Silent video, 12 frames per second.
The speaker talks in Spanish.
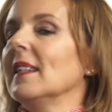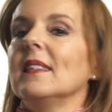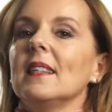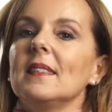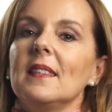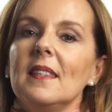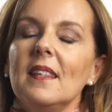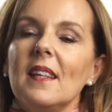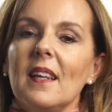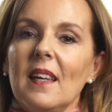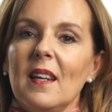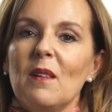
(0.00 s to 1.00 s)

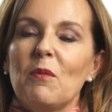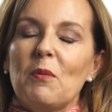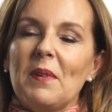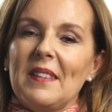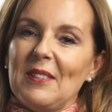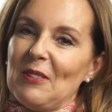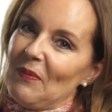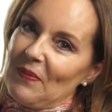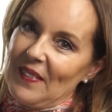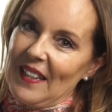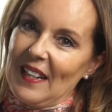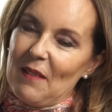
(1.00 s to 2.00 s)
decidí que era el momento
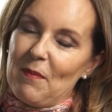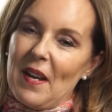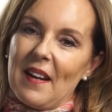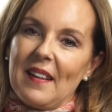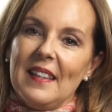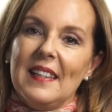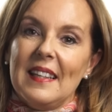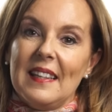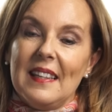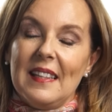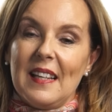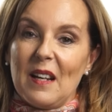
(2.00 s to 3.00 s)
de cambiar y de
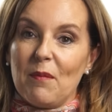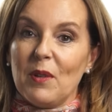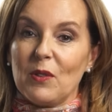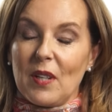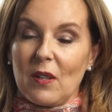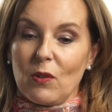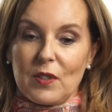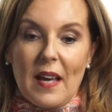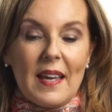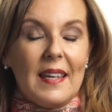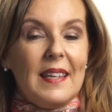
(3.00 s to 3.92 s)
dedicarme a otra cosa.